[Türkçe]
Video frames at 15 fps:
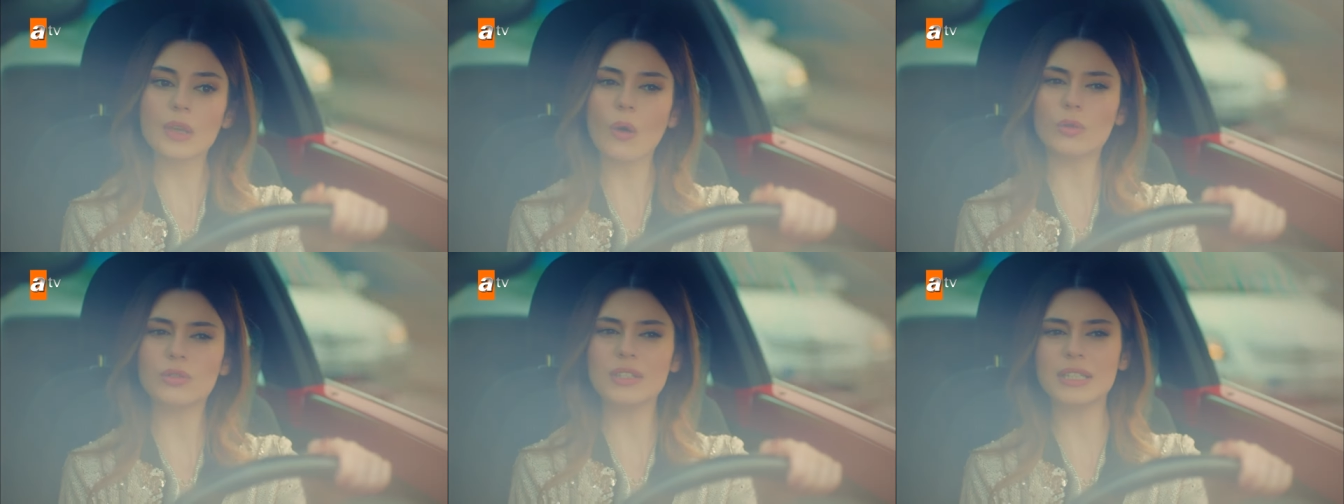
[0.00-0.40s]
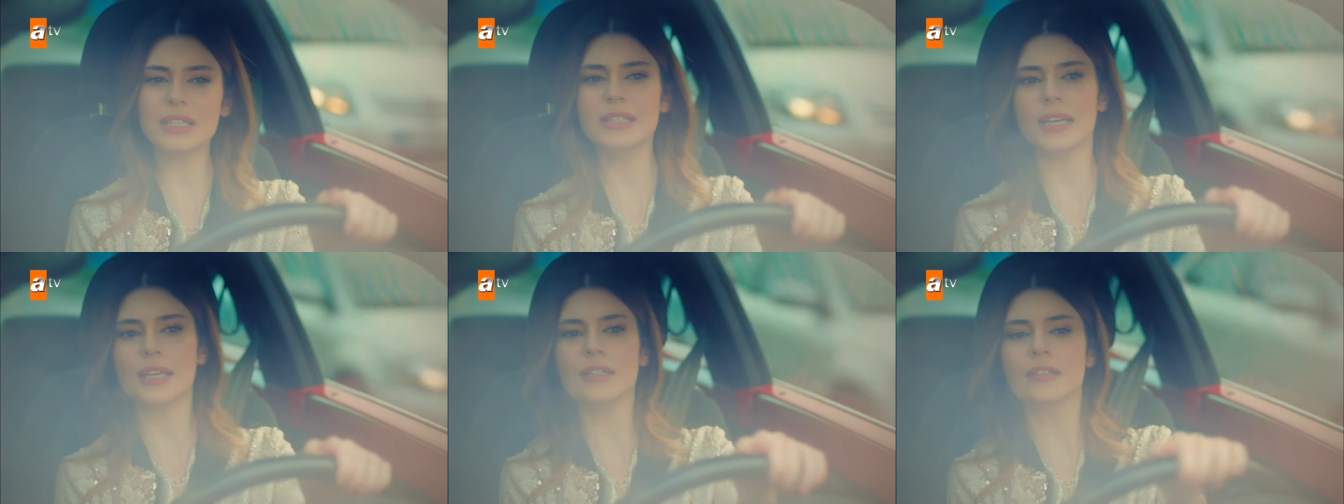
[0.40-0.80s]
O
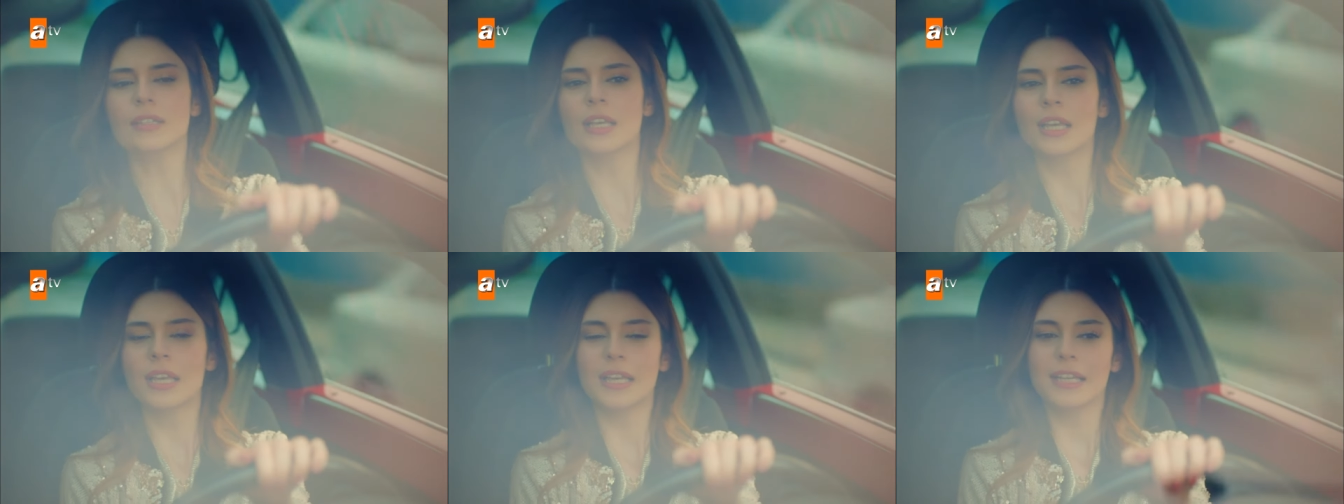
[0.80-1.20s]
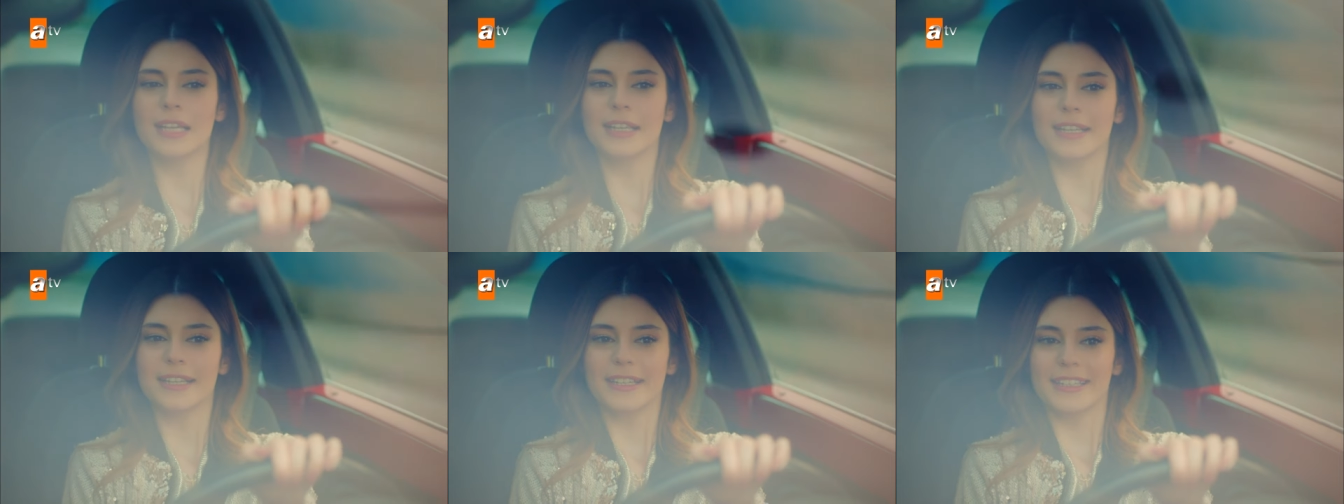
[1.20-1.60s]
değil de
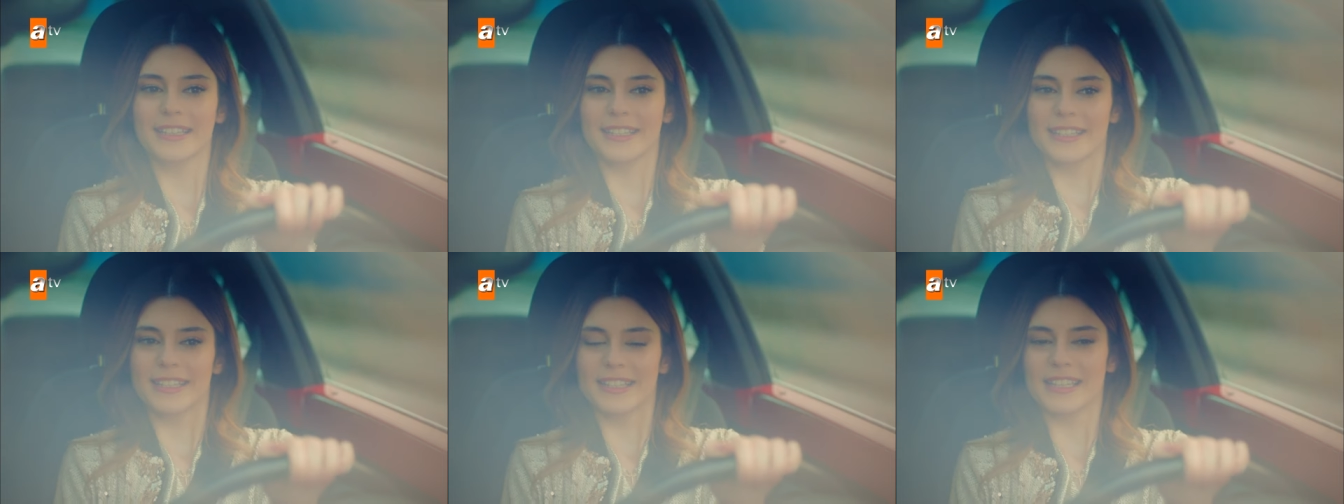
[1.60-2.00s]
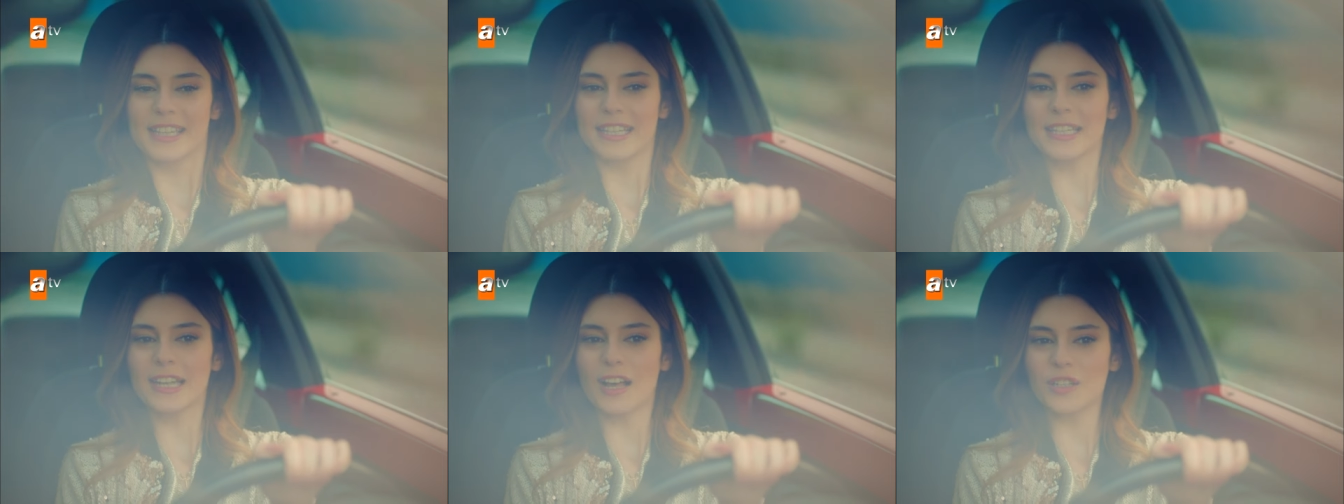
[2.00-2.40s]

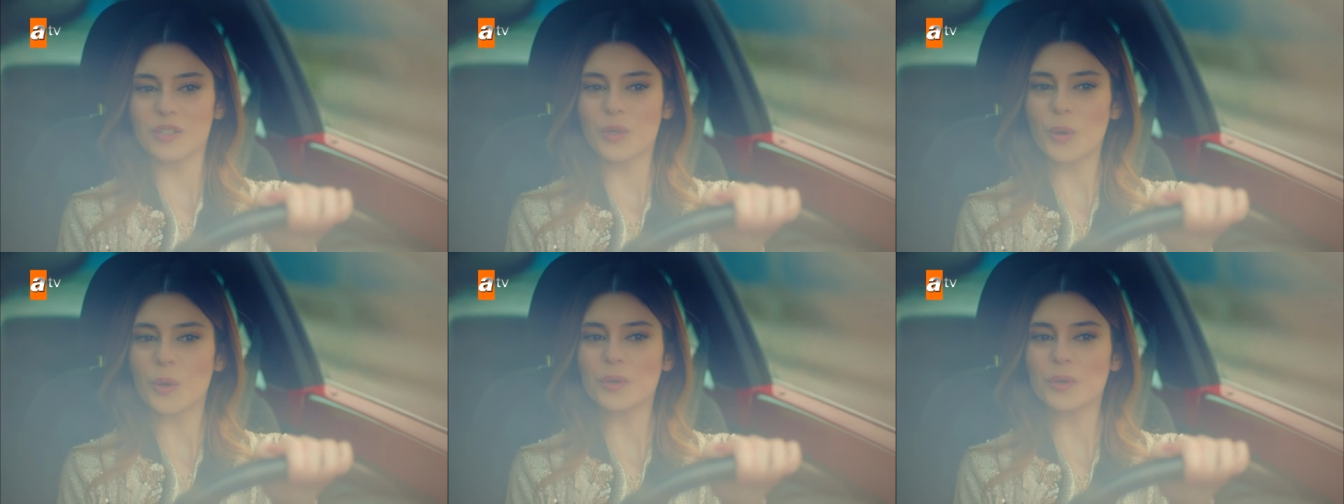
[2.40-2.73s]
senin aşık